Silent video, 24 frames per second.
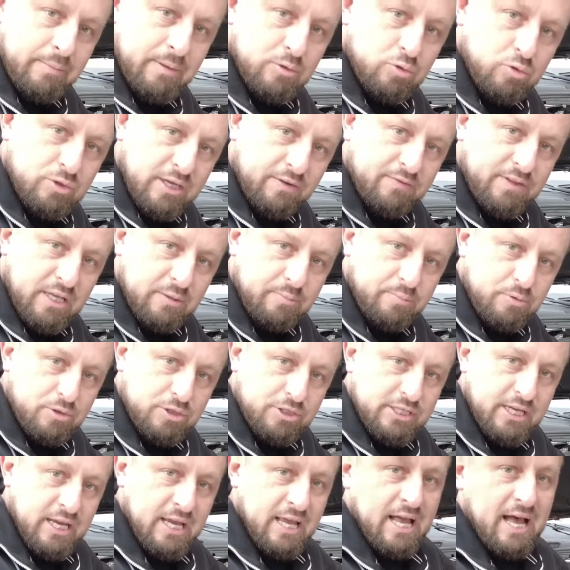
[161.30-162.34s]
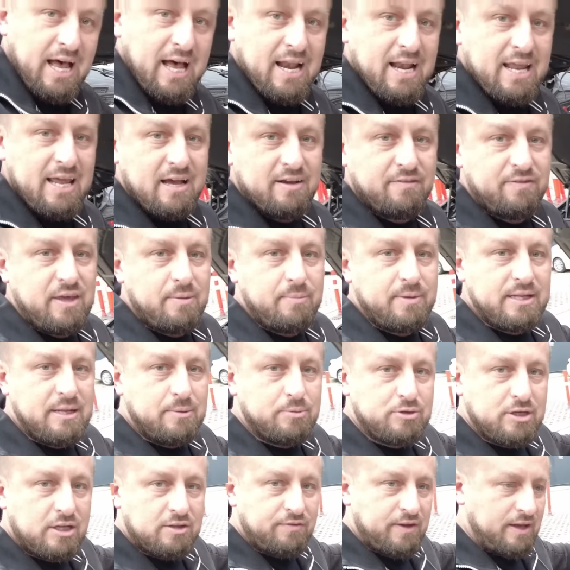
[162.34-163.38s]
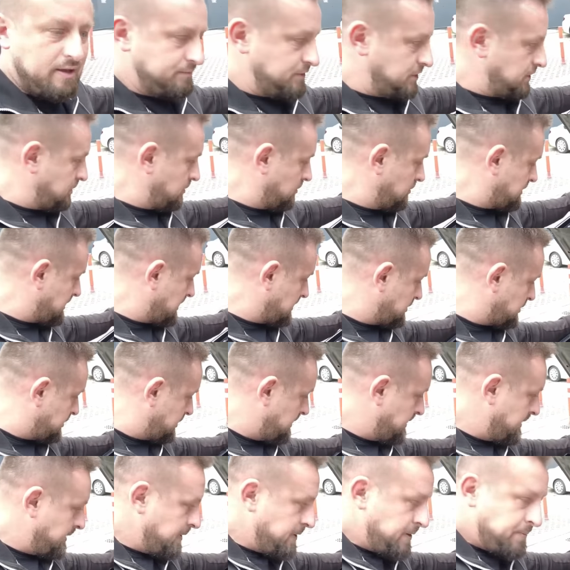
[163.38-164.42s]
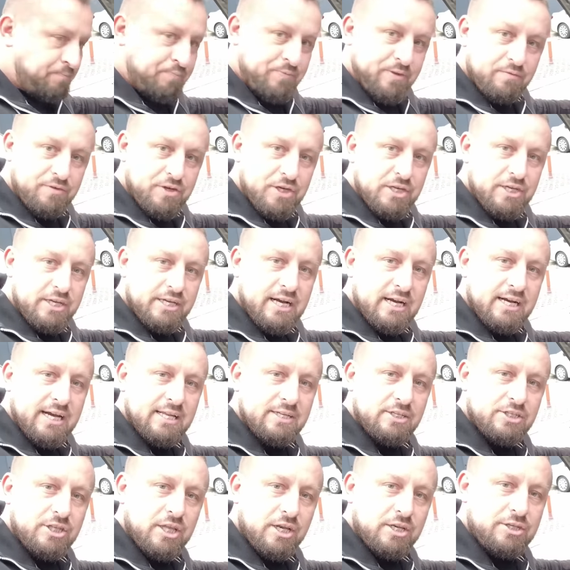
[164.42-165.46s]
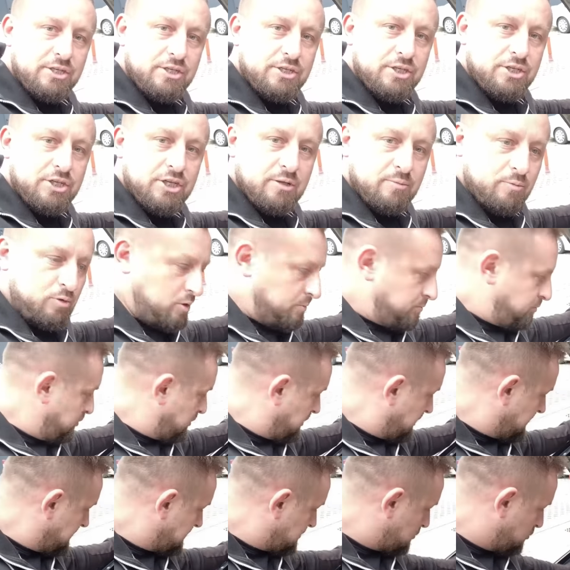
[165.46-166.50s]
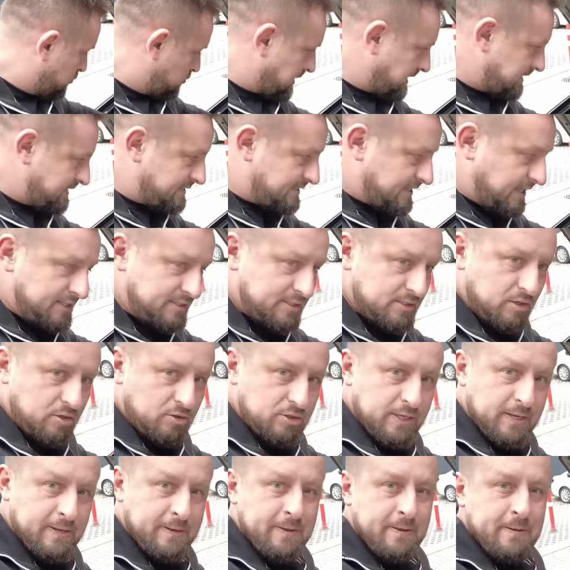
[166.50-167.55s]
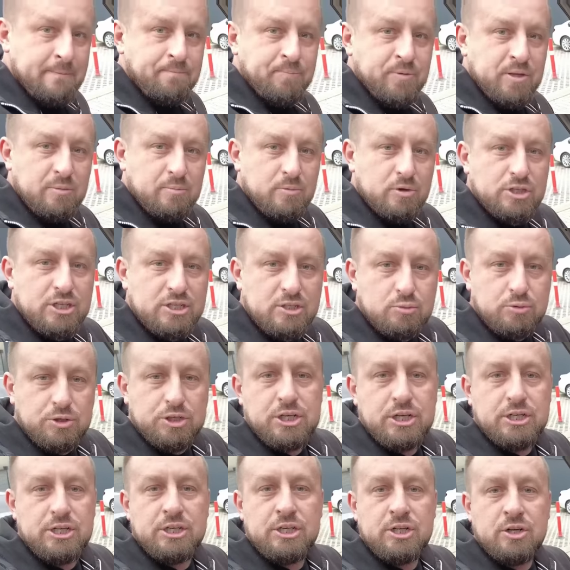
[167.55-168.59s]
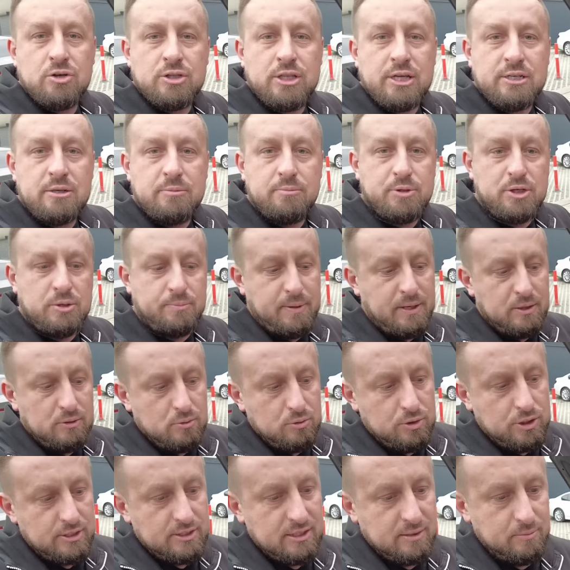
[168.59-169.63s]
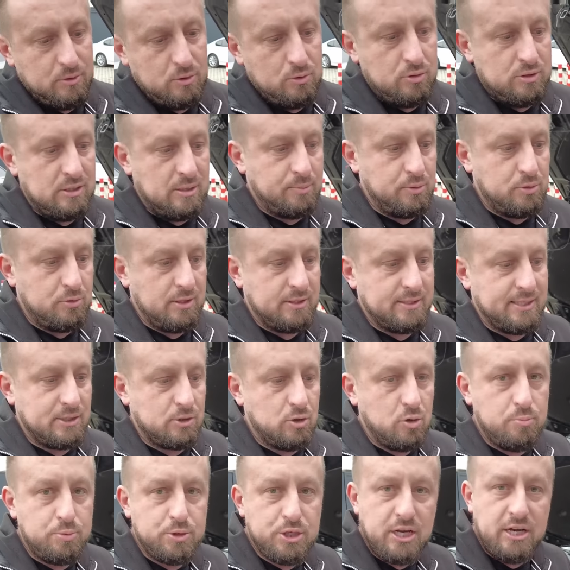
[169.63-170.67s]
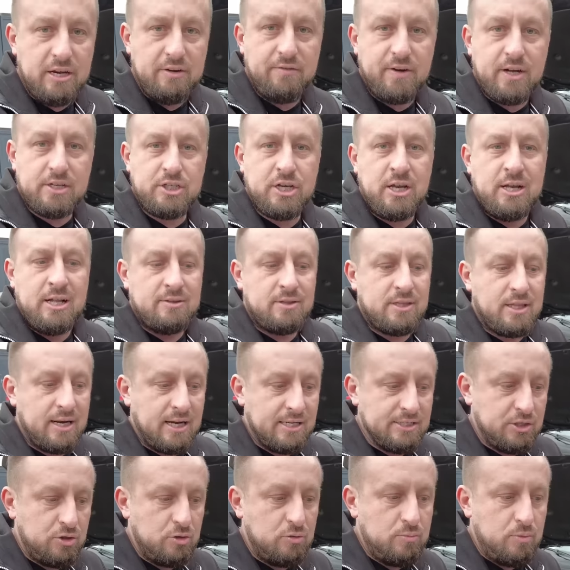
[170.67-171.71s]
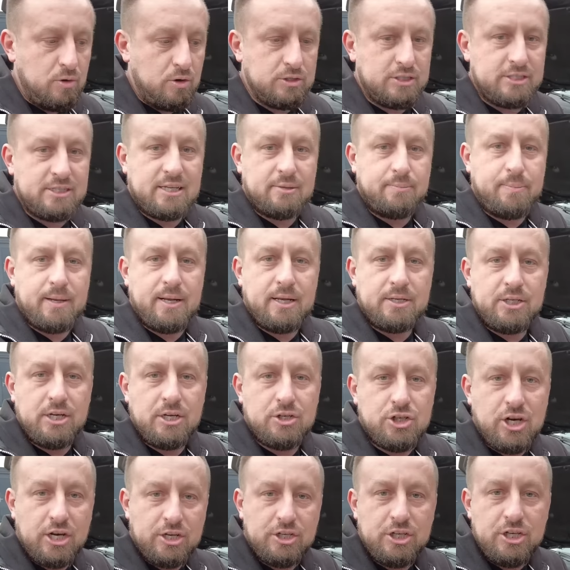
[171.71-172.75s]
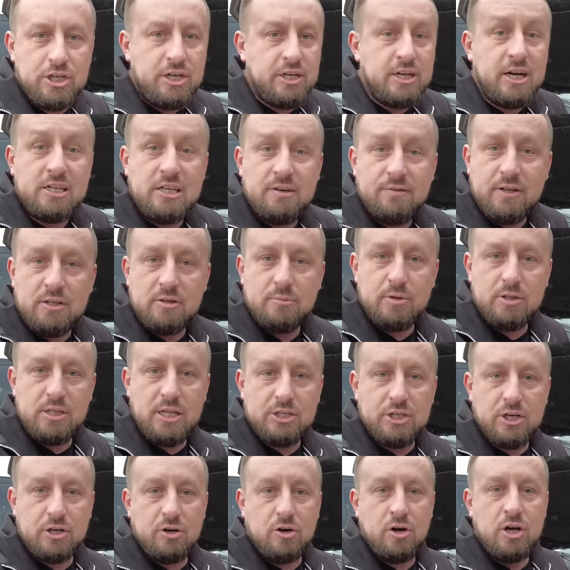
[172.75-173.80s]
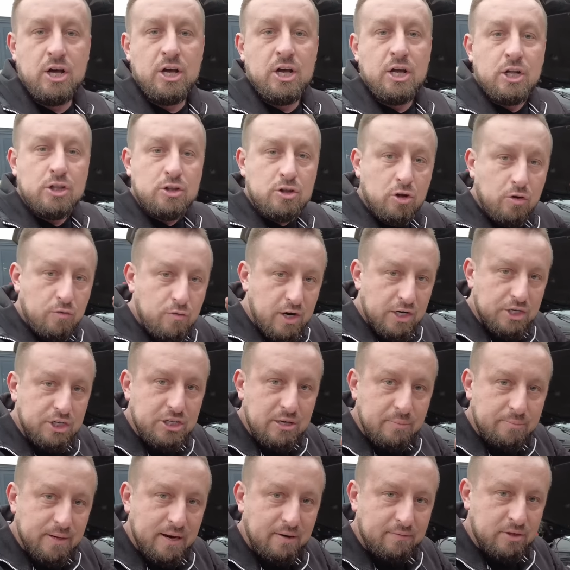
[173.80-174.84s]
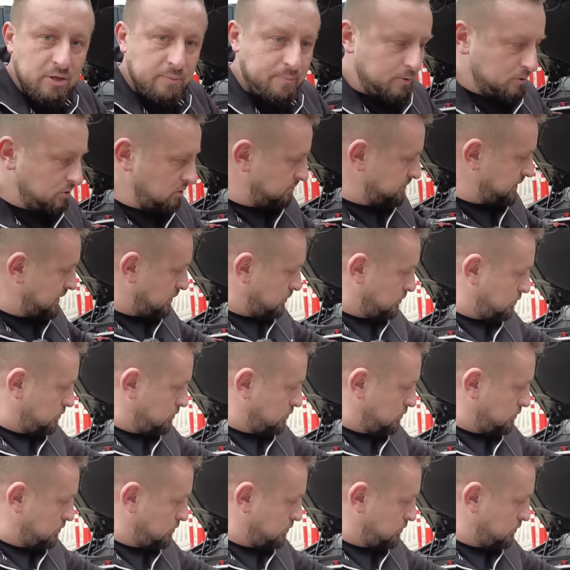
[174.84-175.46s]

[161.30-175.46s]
mamy tutaj w tej puszce, ale jak wiemy na przykład w F10 czy w silnikach N47 komputer jest tutaj z tej strony i może słyszeliście o takim przypadku, że samochód na przykład zaczął przerywać, tracił moc, zapala się czek silnika, nie wiadomo dlaczego. To właśnie prawdopodobnie